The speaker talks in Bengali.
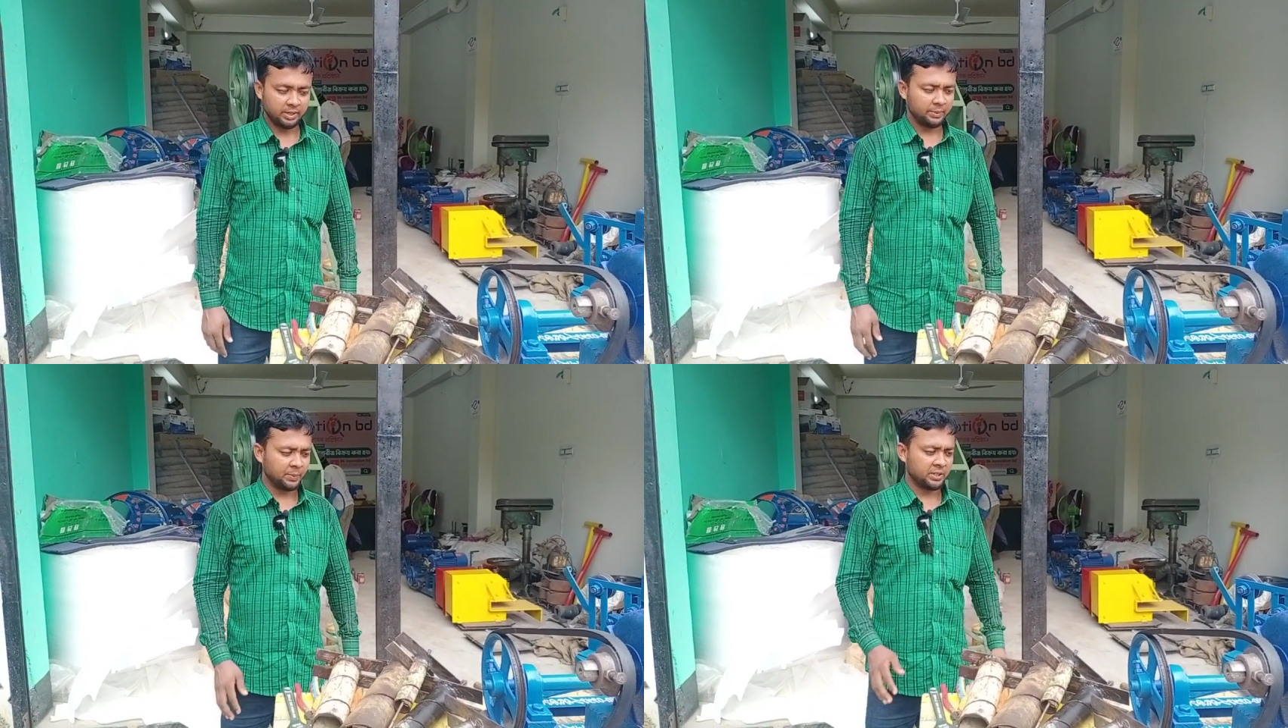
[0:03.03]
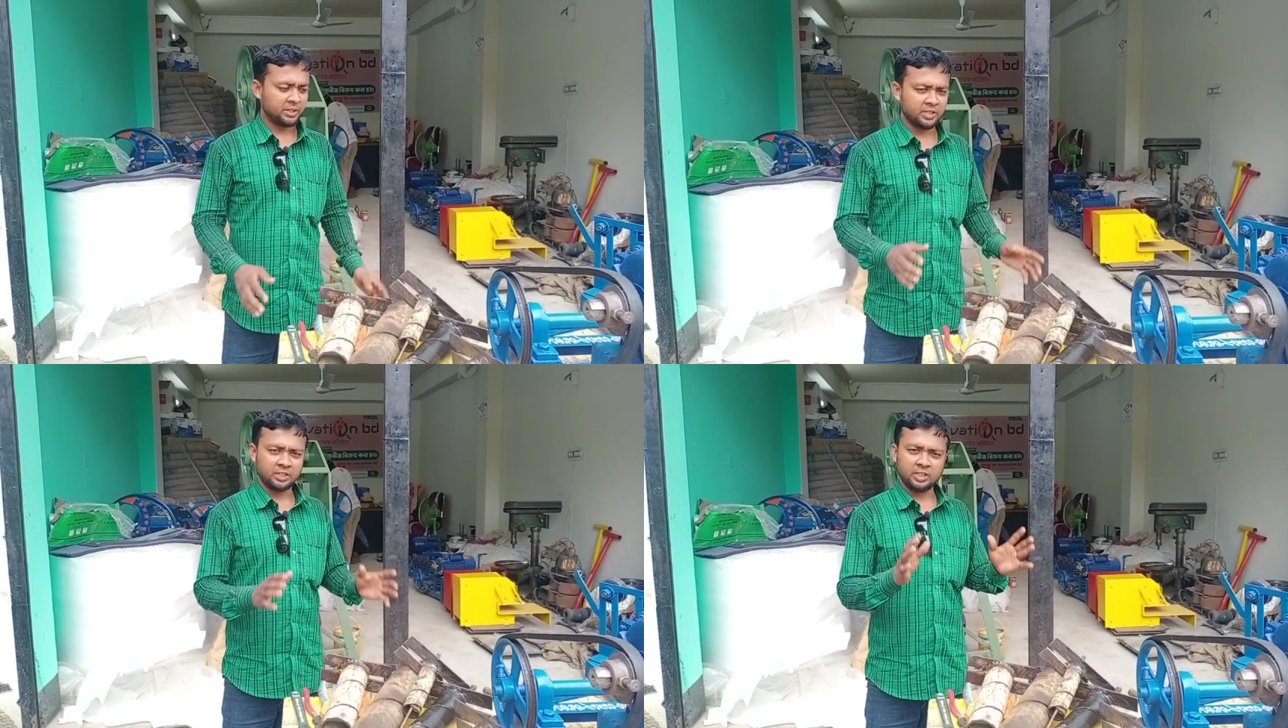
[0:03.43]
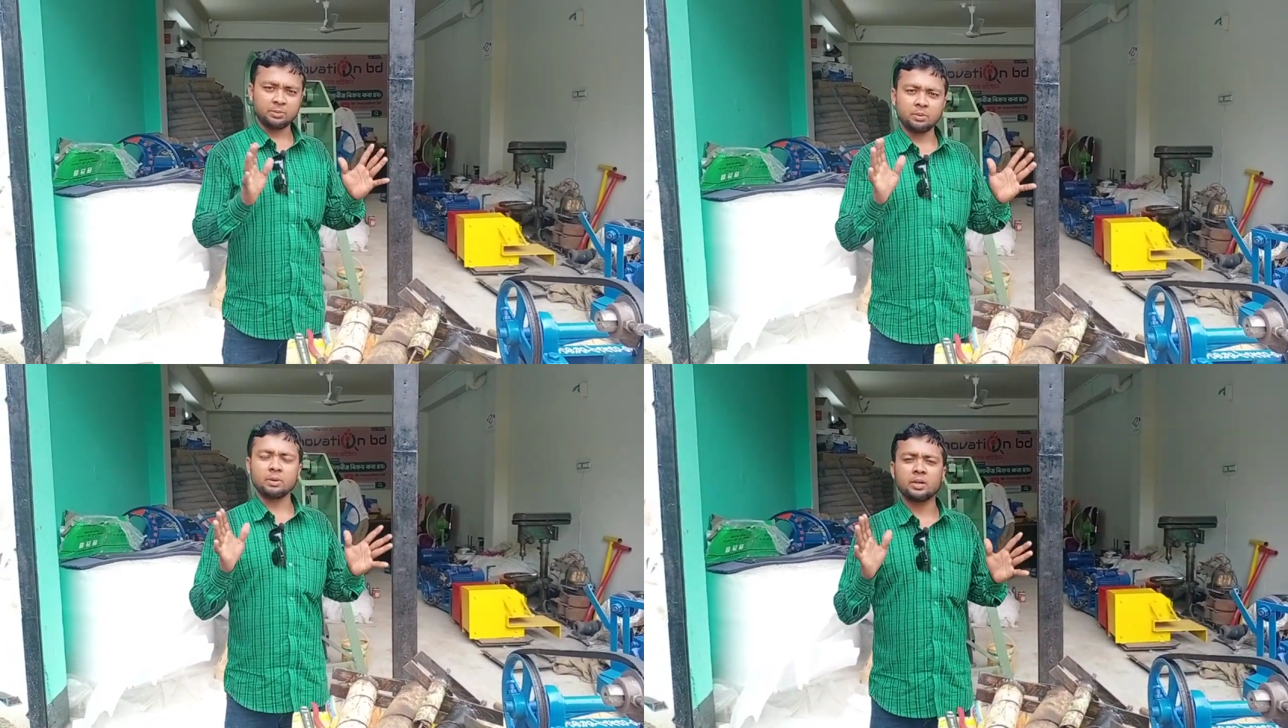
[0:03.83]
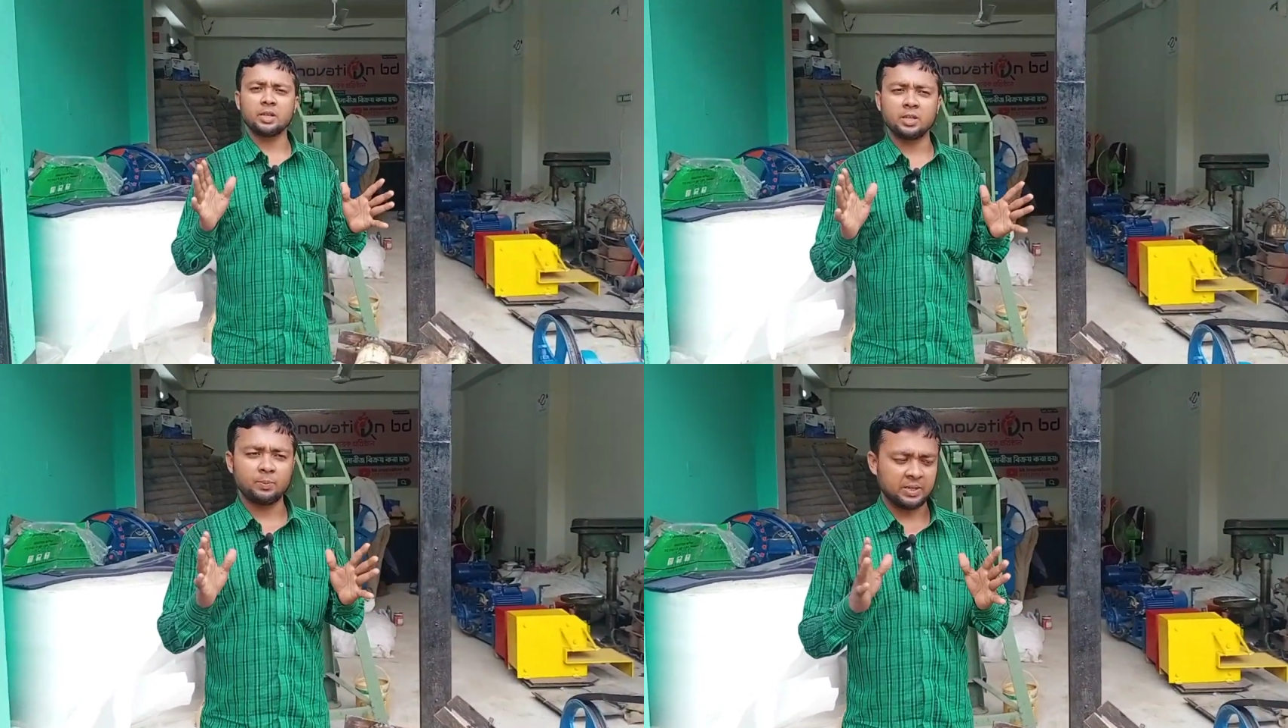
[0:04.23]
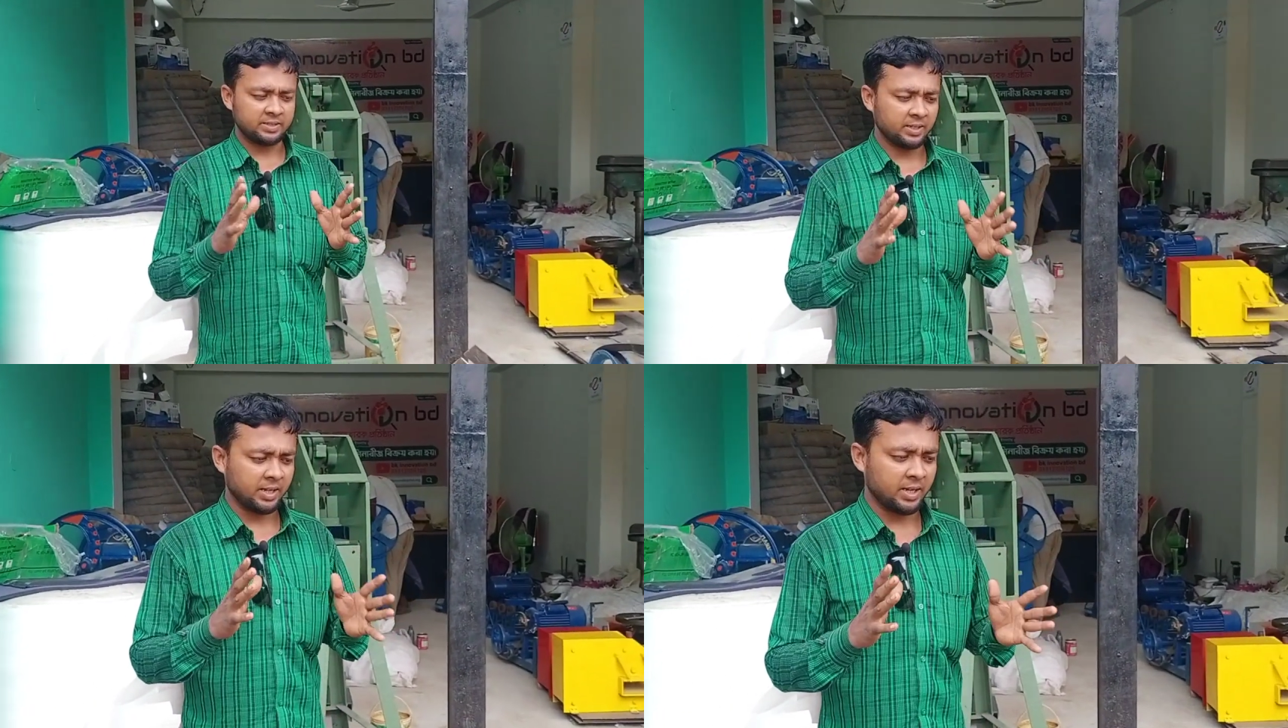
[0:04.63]
মেশিনের সাথে কীভাবে কী কী
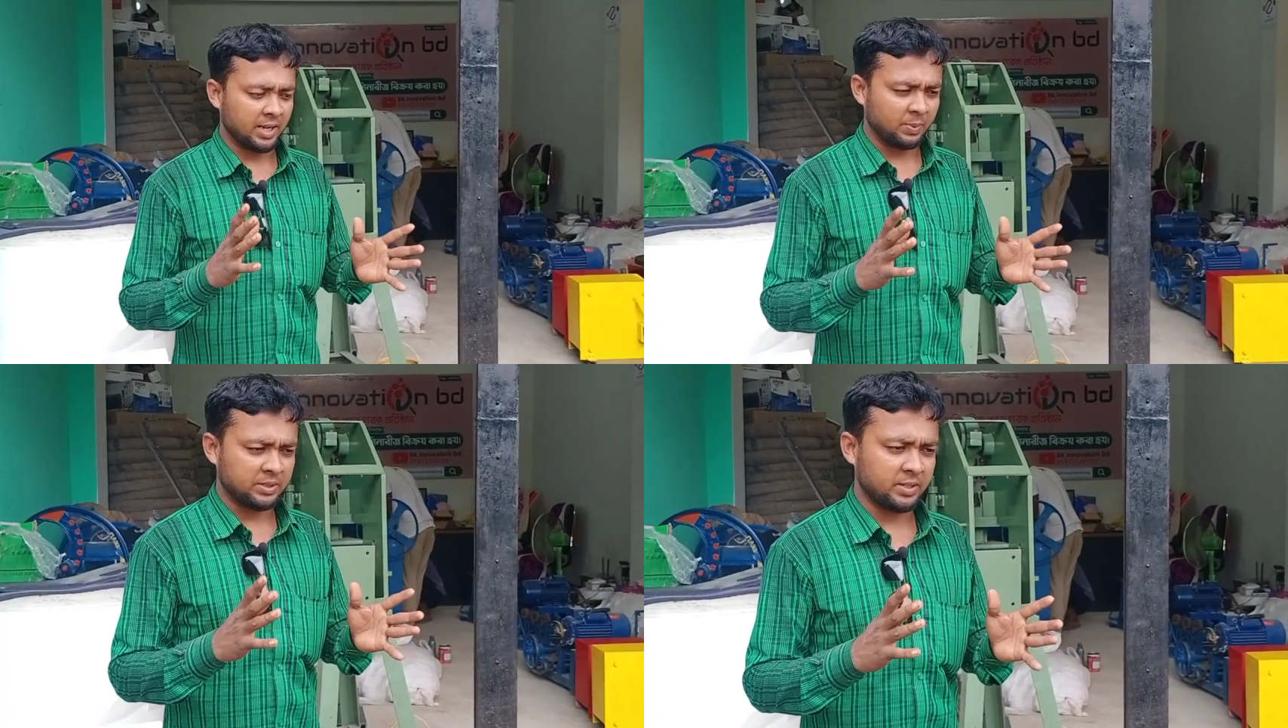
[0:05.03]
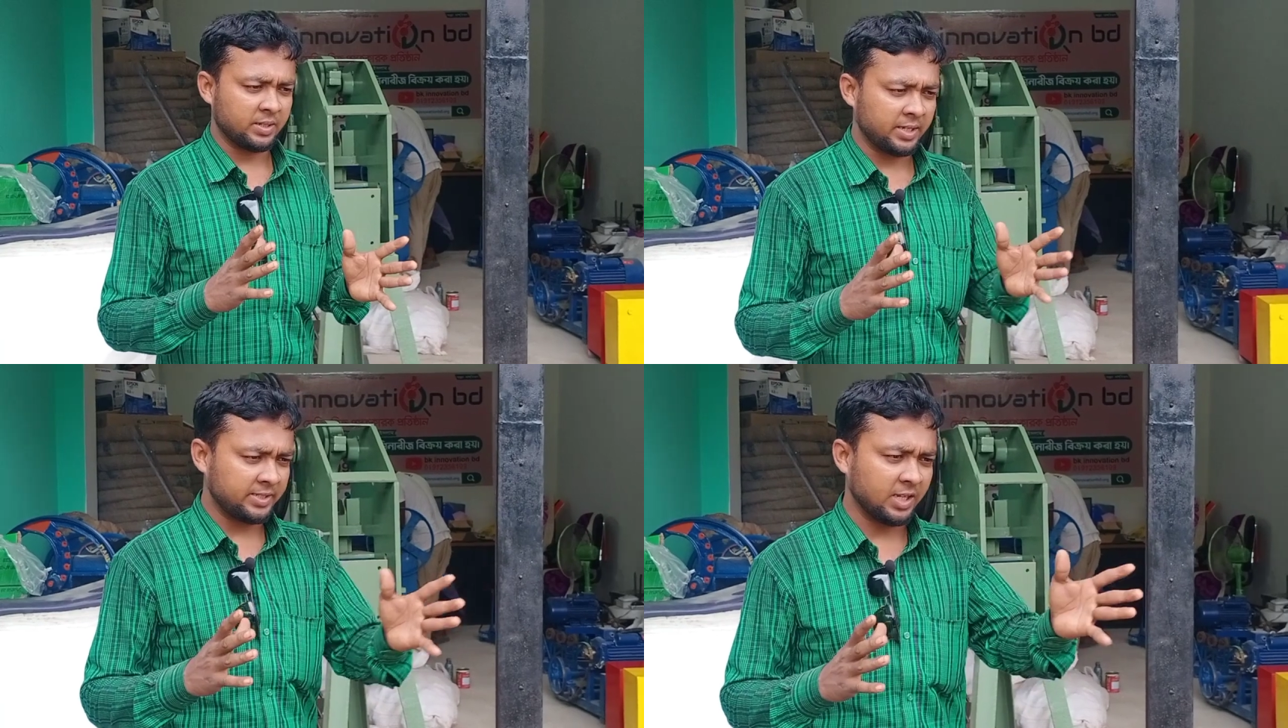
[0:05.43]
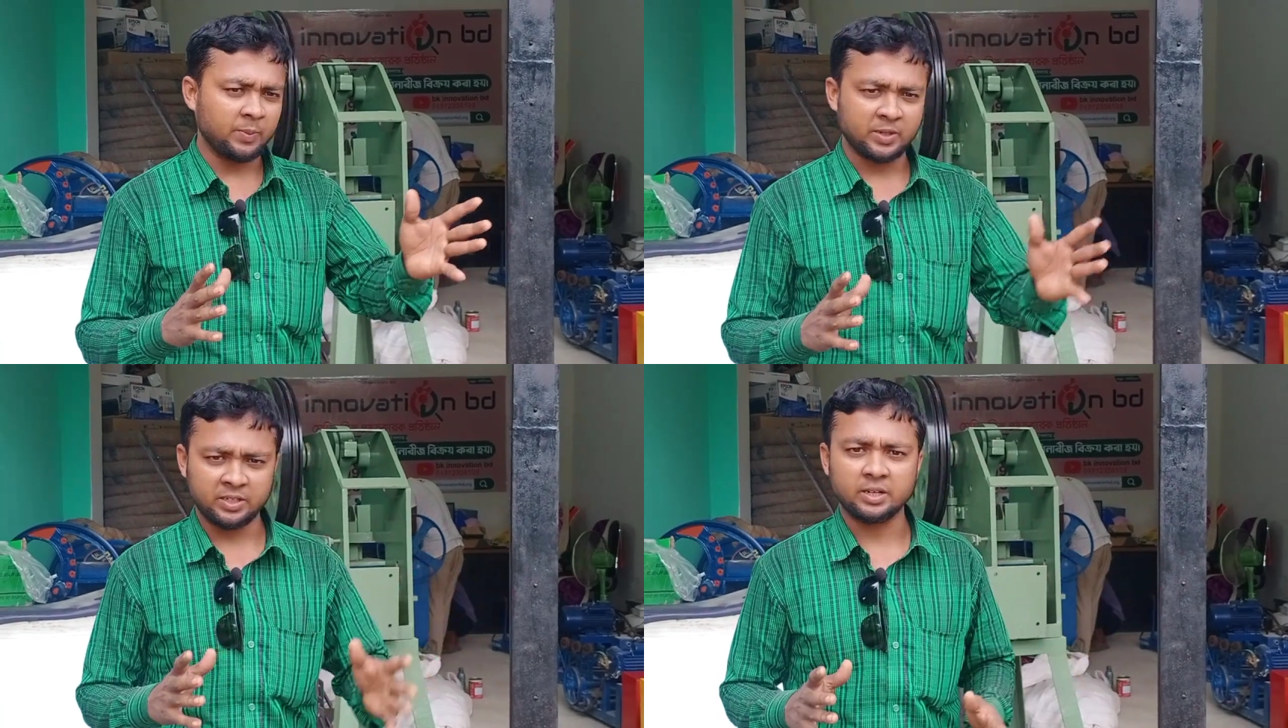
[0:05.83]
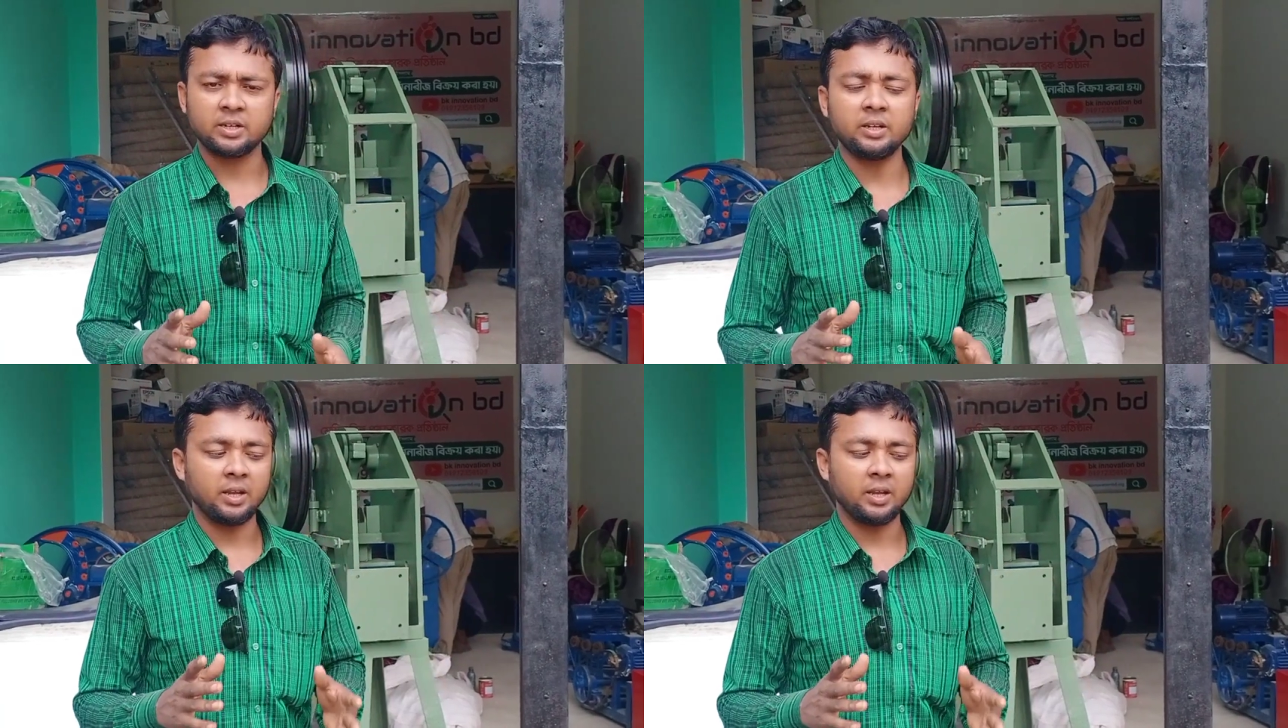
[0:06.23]
পাচ্ছেন আর না পাচ্ছেন নেট জালের মেশিন আর কি